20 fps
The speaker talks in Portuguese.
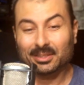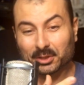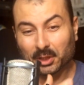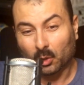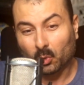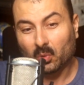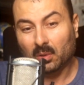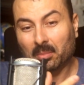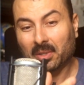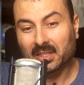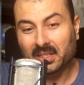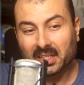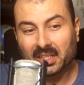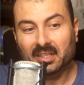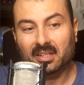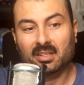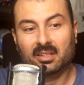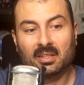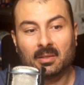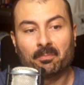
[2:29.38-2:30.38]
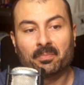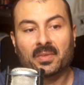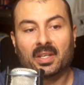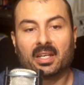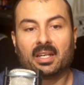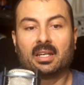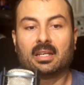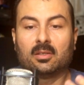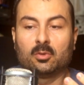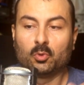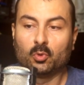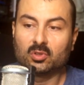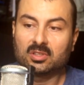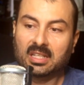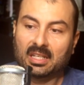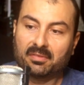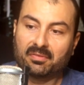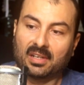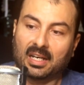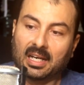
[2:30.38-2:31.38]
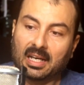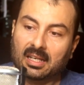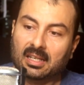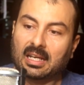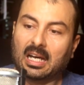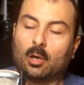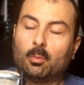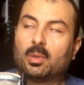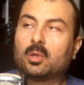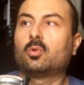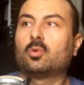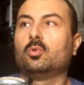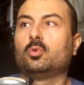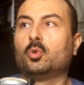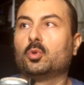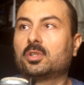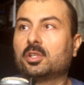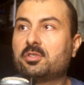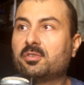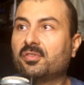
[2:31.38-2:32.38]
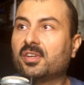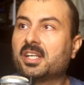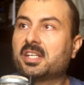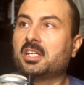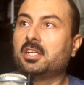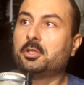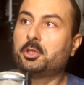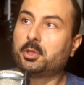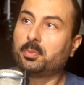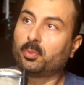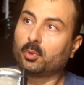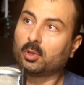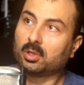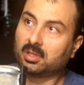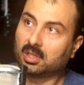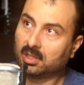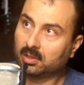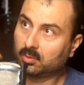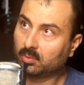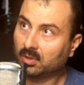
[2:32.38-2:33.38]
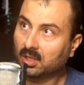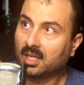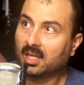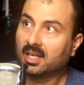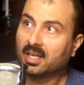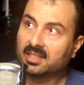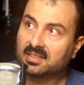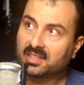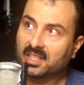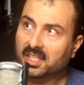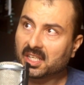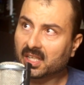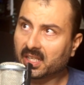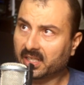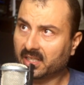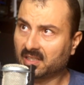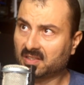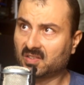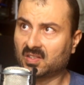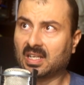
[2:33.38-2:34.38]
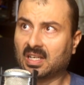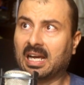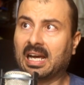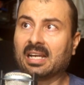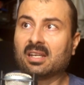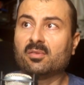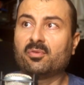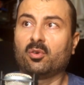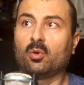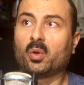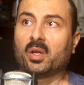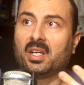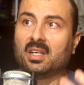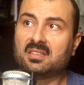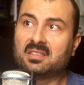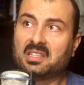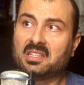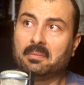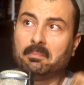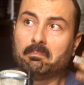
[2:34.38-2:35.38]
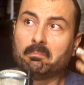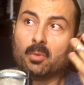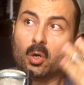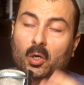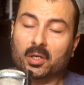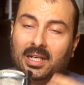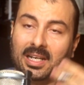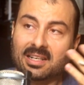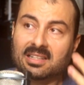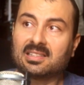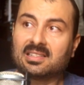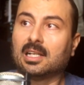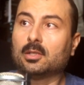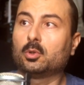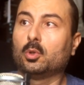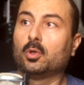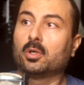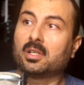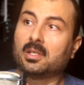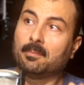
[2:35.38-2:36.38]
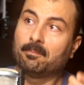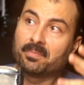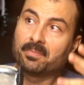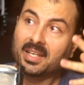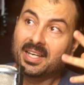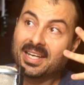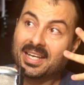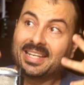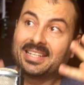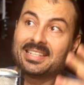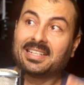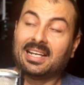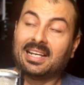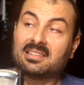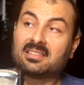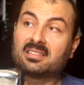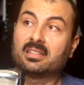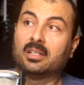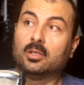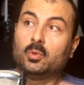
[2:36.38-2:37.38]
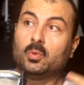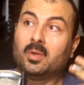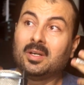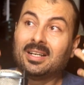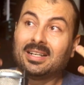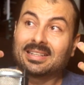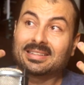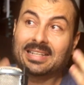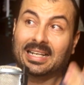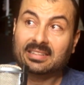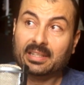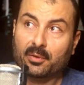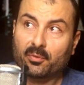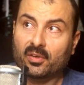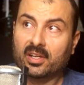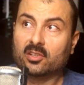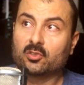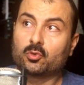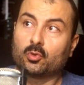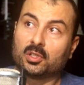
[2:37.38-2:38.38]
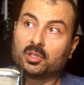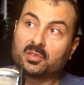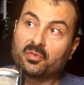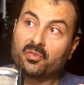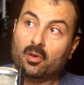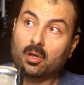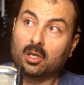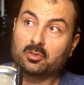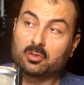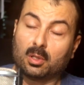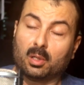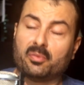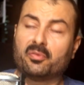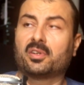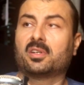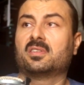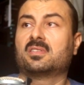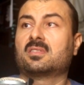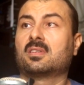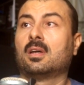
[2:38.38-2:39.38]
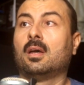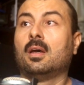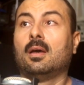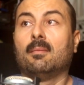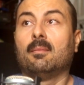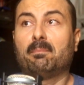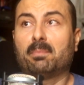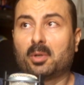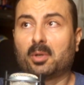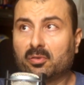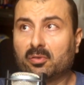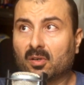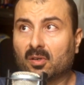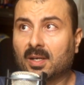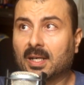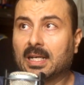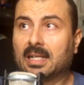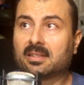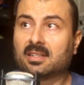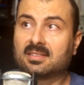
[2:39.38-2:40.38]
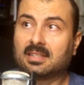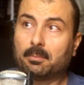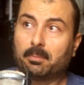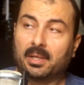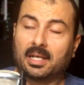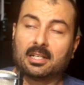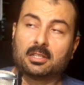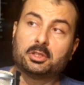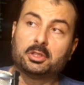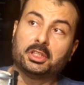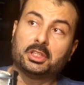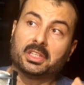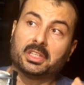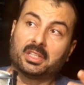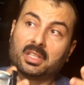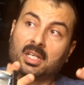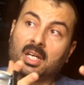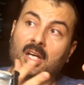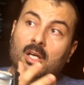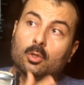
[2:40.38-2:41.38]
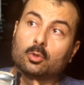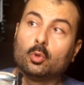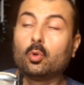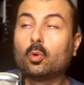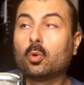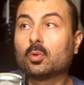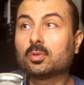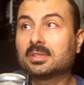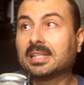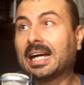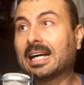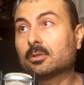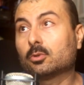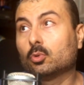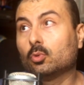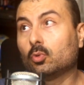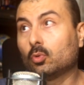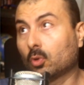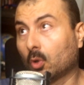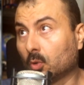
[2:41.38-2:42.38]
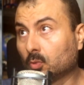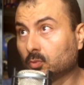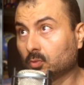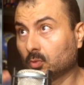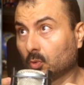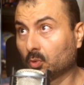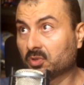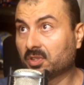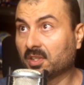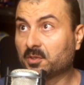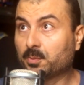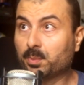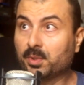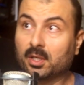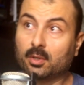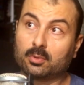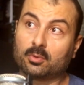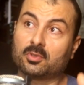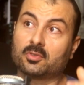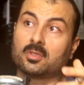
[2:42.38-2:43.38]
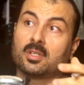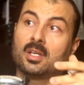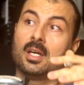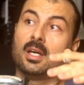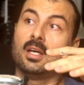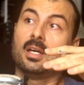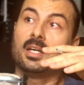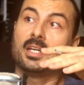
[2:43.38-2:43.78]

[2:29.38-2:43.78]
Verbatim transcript: de alguma maneira, é, nos levar a uma conduta diferente. Portanto, seria essa a influência moralizadora em razão das reflexões filosóficas provocadas a partir do contato com os espíritos.